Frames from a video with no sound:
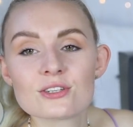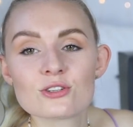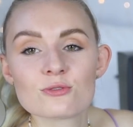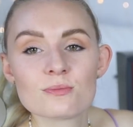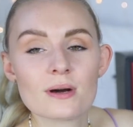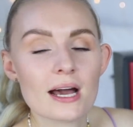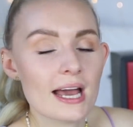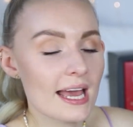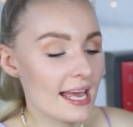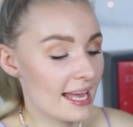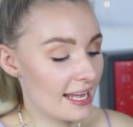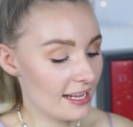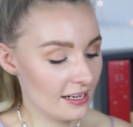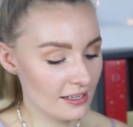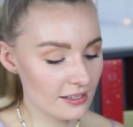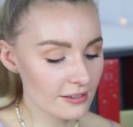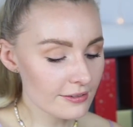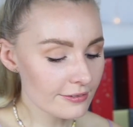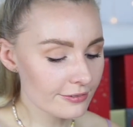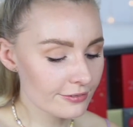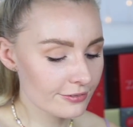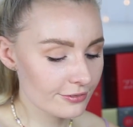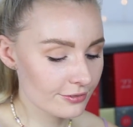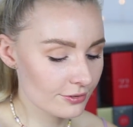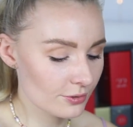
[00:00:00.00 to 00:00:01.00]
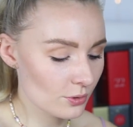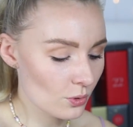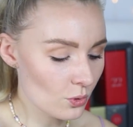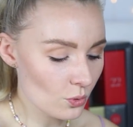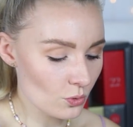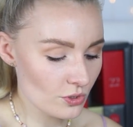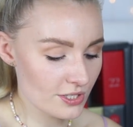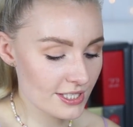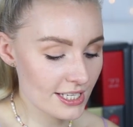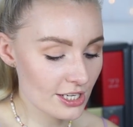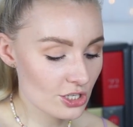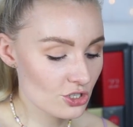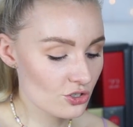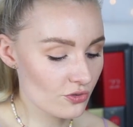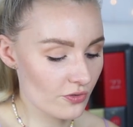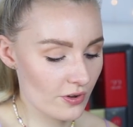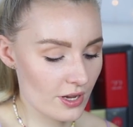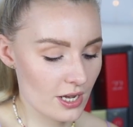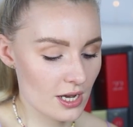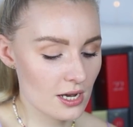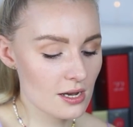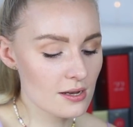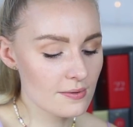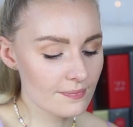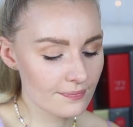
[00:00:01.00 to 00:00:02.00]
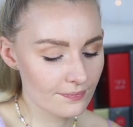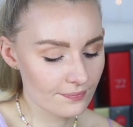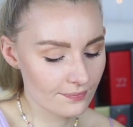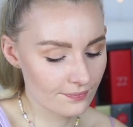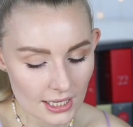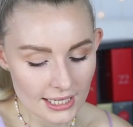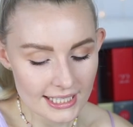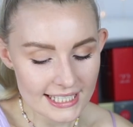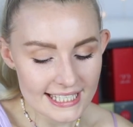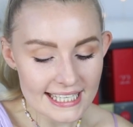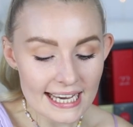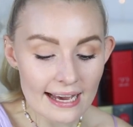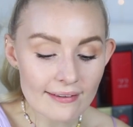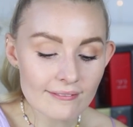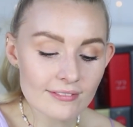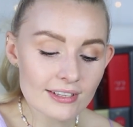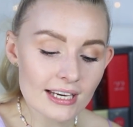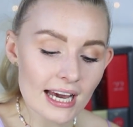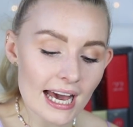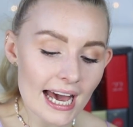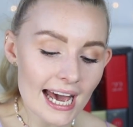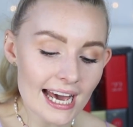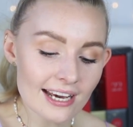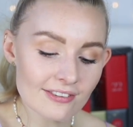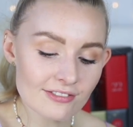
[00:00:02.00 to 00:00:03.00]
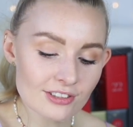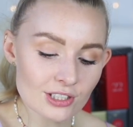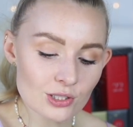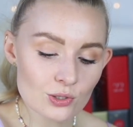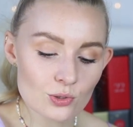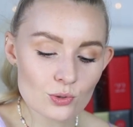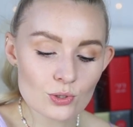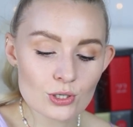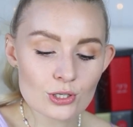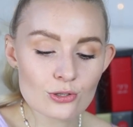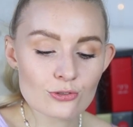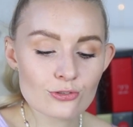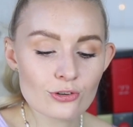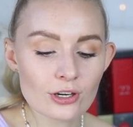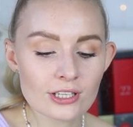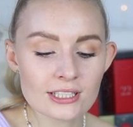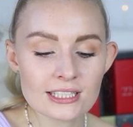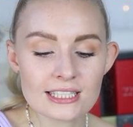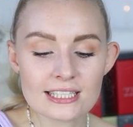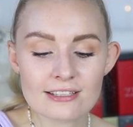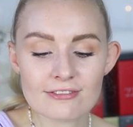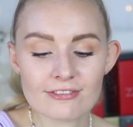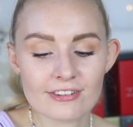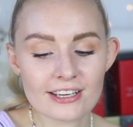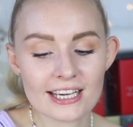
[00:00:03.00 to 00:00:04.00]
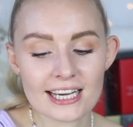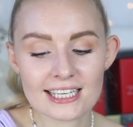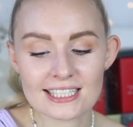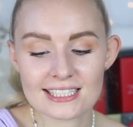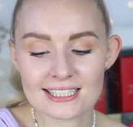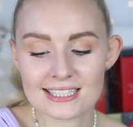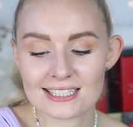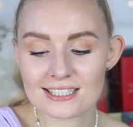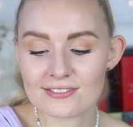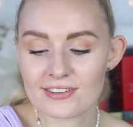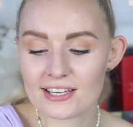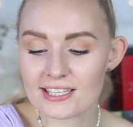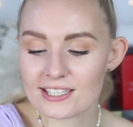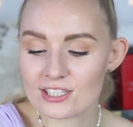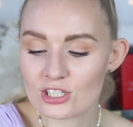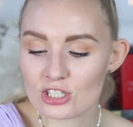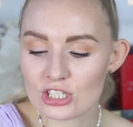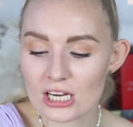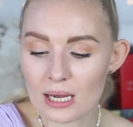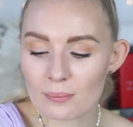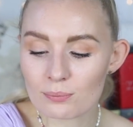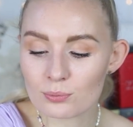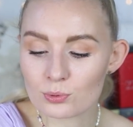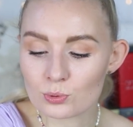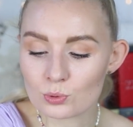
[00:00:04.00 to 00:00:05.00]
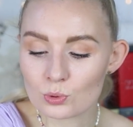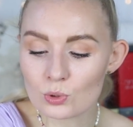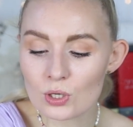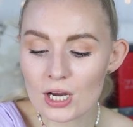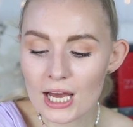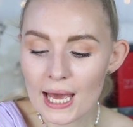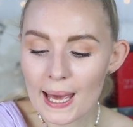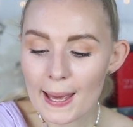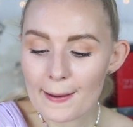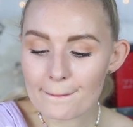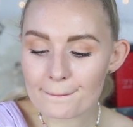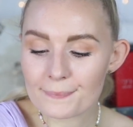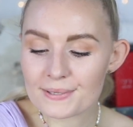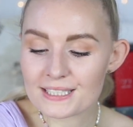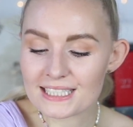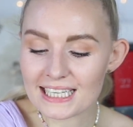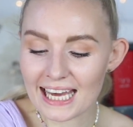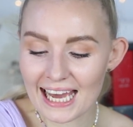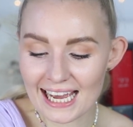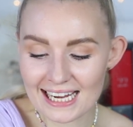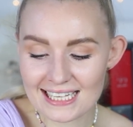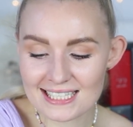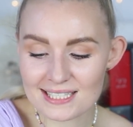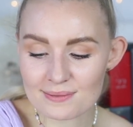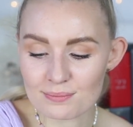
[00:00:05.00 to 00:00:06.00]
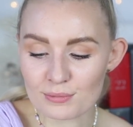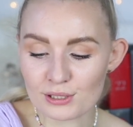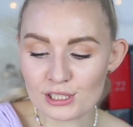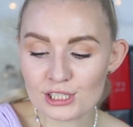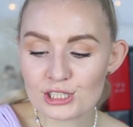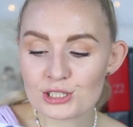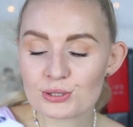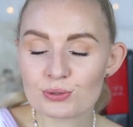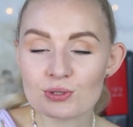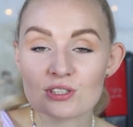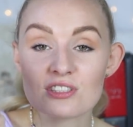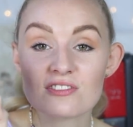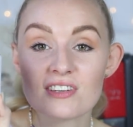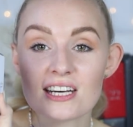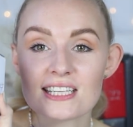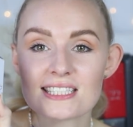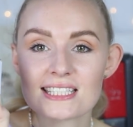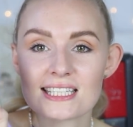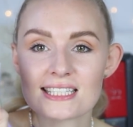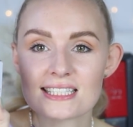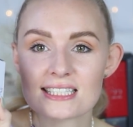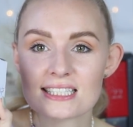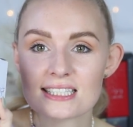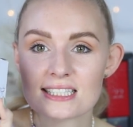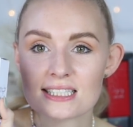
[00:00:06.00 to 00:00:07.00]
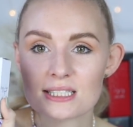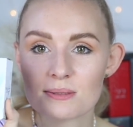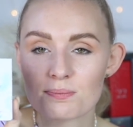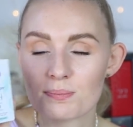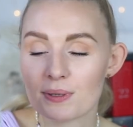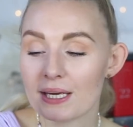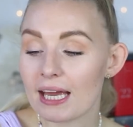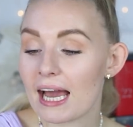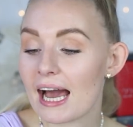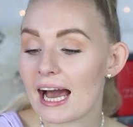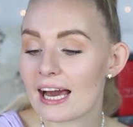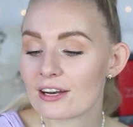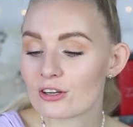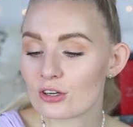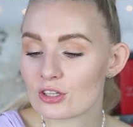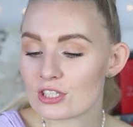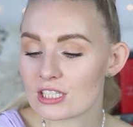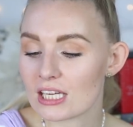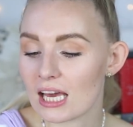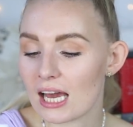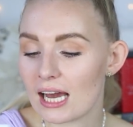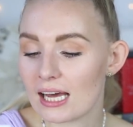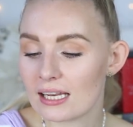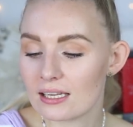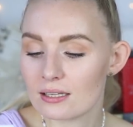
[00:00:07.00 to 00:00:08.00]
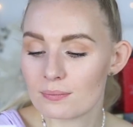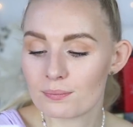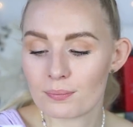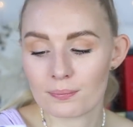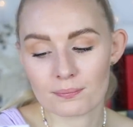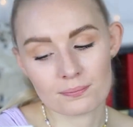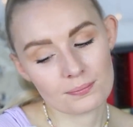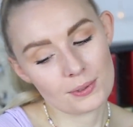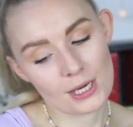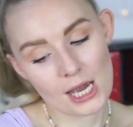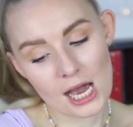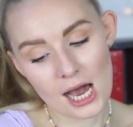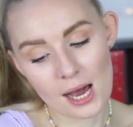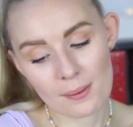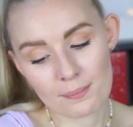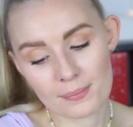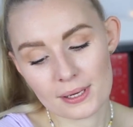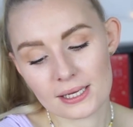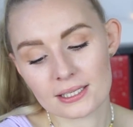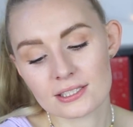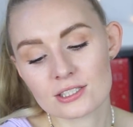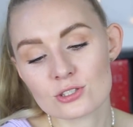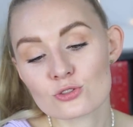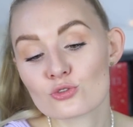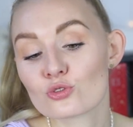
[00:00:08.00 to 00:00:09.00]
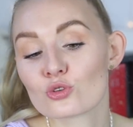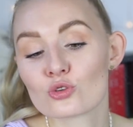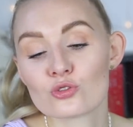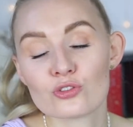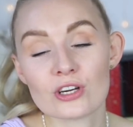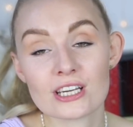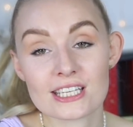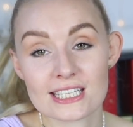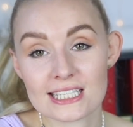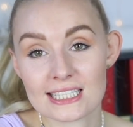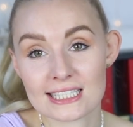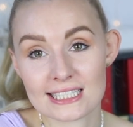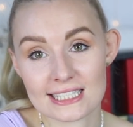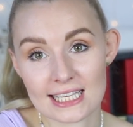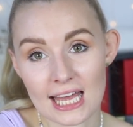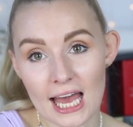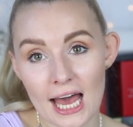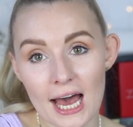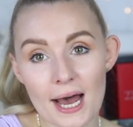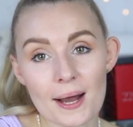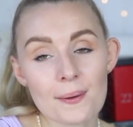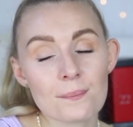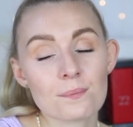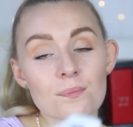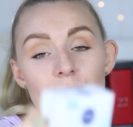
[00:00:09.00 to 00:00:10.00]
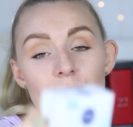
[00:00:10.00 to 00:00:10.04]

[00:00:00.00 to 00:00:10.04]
Nummer 11. Oh, sehr schwer. Hier haben wir, ach wie cool, von Nivea dieses feste Shampoo mit Reismilch. Und zwar ist das dieses pH-neutrale pH Balance für fettiges Haar.